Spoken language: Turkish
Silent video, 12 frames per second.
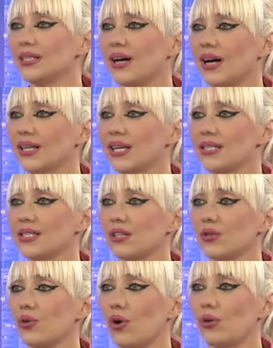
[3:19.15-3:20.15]
Daha
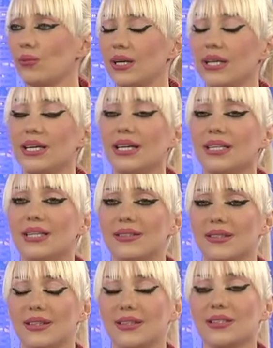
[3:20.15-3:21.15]
keskin görme
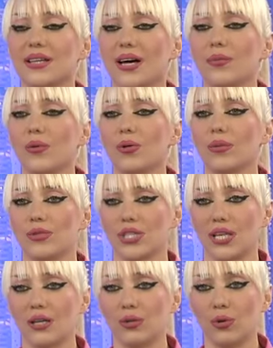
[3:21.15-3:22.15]
yeteneğine sahip olmamışlar.